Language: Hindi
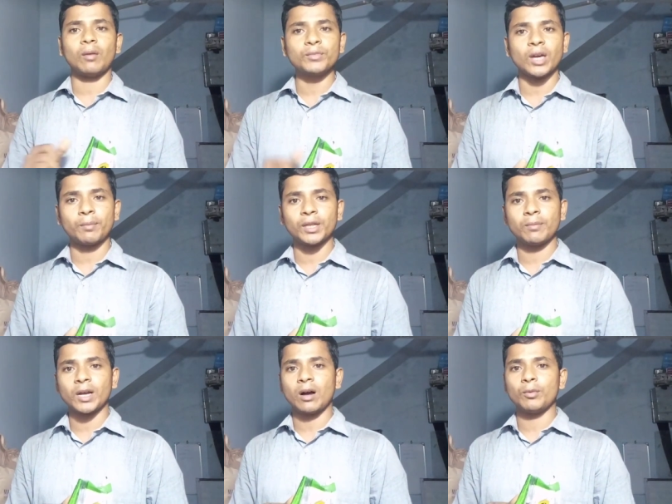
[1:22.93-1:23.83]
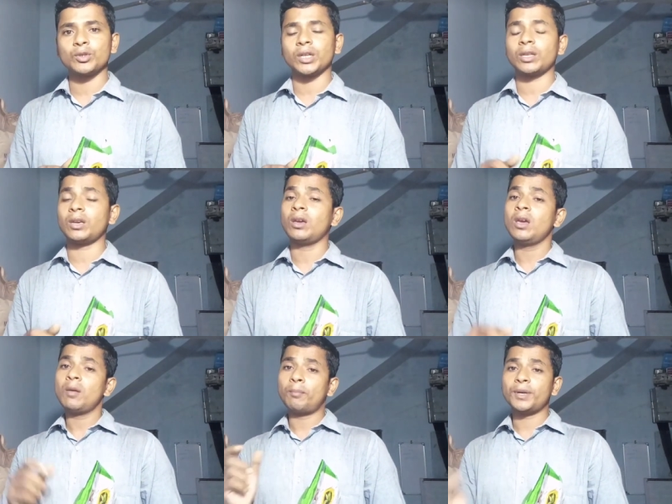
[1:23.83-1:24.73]
कम चाय पत्ती में काम हो जाती है
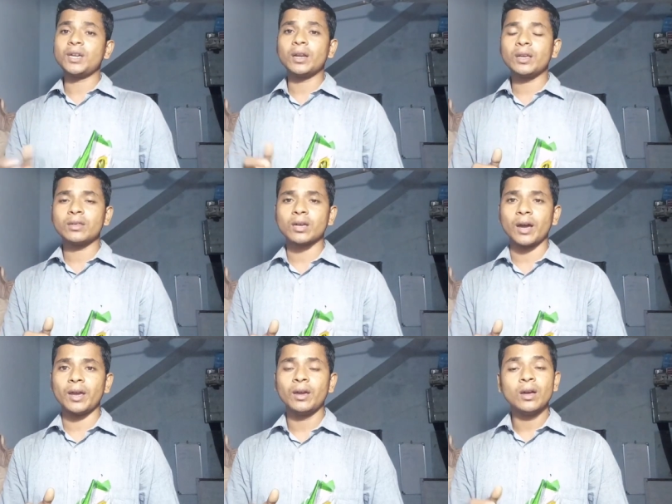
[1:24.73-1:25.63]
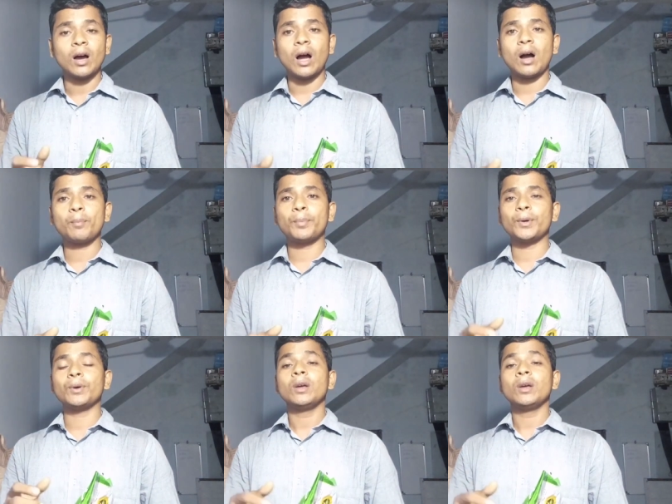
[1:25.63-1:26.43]
बाजार की चाय आप